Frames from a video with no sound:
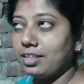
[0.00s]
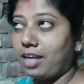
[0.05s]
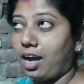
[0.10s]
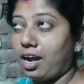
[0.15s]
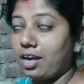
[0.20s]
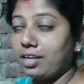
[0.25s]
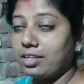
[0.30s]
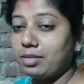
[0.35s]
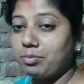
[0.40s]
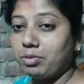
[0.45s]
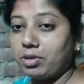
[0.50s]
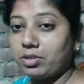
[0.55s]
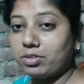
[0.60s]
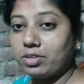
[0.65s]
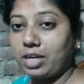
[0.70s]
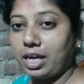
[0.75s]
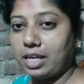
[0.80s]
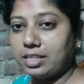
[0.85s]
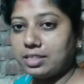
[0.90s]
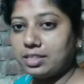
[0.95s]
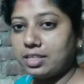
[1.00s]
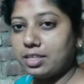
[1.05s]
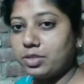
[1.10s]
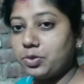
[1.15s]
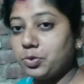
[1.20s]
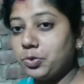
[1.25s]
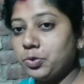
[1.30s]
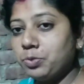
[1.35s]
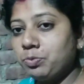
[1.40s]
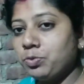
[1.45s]
আর কি বলতো আজকে একটু
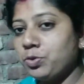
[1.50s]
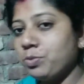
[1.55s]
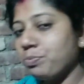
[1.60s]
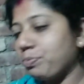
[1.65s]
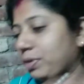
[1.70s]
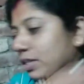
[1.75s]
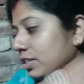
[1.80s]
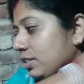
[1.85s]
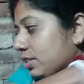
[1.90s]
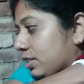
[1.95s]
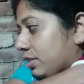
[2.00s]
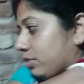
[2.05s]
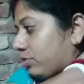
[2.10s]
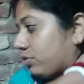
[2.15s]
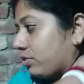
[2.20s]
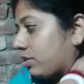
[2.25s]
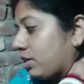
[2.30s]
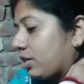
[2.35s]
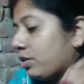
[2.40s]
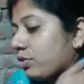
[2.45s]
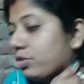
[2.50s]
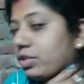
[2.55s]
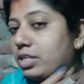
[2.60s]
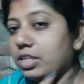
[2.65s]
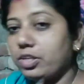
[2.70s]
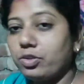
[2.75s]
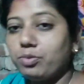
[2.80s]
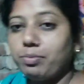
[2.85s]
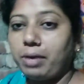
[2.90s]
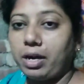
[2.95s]
ঘুম ঘুম পাচ্ছে অন্যান্য দিন
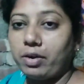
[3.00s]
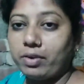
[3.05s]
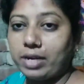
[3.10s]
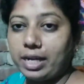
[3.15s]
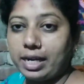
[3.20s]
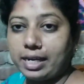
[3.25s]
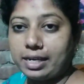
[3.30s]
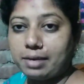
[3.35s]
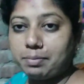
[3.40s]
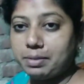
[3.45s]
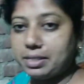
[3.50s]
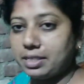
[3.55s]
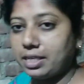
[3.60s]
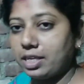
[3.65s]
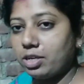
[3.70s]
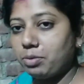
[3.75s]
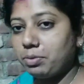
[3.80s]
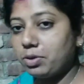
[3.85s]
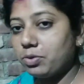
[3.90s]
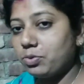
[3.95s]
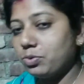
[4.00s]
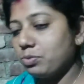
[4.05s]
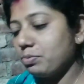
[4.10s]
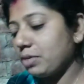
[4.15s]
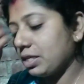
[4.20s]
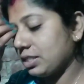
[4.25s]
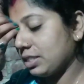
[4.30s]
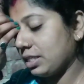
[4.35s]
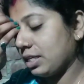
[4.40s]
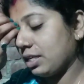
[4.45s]
কিন্তু বারোটা একটা বেজে গেলে আমার ঘুম
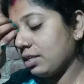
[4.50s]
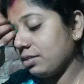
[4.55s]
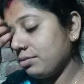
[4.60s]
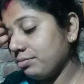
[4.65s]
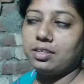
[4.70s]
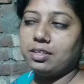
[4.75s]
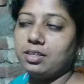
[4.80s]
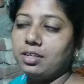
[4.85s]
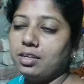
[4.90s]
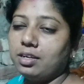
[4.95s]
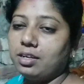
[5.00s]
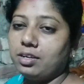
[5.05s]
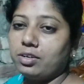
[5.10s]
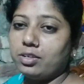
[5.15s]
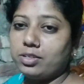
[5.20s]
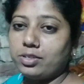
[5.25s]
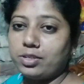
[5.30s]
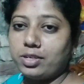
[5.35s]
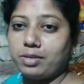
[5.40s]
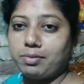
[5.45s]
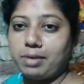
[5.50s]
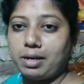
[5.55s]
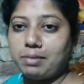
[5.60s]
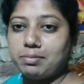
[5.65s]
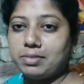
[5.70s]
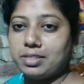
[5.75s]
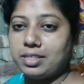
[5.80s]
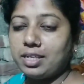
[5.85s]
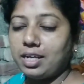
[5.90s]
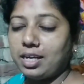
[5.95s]
আসে না ওই জন্য
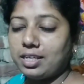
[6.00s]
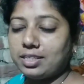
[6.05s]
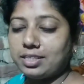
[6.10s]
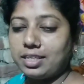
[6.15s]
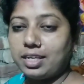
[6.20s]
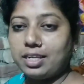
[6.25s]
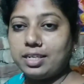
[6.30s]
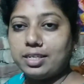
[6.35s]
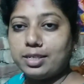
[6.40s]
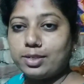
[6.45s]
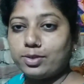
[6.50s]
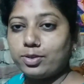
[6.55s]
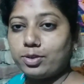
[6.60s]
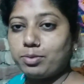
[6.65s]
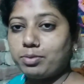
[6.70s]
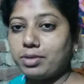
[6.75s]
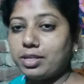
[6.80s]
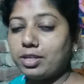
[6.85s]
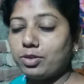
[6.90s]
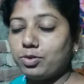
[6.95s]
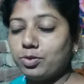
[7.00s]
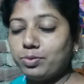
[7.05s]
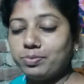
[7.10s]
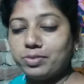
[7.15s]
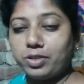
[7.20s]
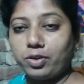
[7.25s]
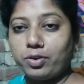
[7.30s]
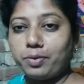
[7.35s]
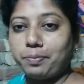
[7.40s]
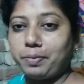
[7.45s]
ভাবছি না আজকে আর লেট করবো না ঘুম
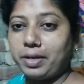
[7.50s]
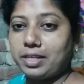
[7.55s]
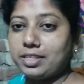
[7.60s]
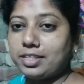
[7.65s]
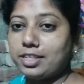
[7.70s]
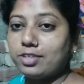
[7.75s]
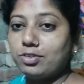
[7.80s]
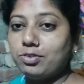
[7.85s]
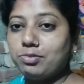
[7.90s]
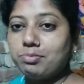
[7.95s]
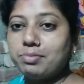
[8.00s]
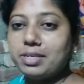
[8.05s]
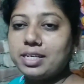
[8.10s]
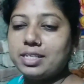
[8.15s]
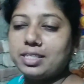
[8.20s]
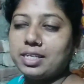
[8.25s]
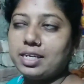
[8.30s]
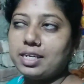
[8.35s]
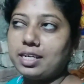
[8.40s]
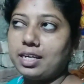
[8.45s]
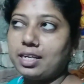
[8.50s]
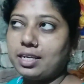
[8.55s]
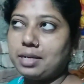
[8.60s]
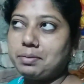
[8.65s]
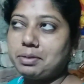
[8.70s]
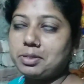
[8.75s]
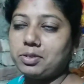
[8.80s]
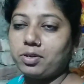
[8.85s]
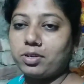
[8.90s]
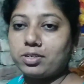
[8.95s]
যখন পাচ্ছে ঘুমিয়ে যাই কালকে
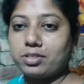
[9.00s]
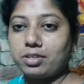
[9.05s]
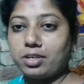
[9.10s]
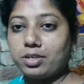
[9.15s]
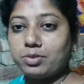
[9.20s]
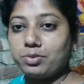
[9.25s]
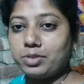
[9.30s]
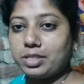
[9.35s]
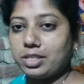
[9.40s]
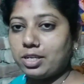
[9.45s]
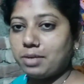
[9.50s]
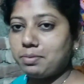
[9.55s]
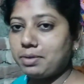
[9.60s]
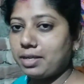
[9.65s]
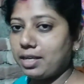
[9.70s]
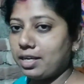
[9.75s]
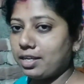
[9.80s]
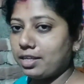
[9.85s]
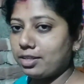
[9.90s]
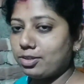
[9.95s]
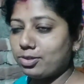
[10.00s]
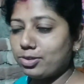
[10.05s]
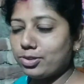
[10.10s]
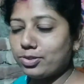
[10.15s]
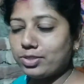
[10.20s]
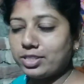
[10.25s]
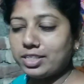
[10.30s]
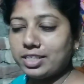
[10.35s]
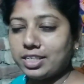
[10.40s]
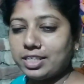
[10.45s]
আবার সকাল সকালে উঠতে হবে কালকে তো
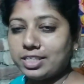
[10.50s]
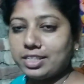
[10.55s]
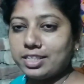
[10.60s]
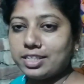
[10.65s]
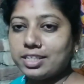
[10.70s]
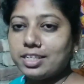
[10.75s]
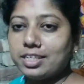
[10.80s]
ষষ্ঠী আছে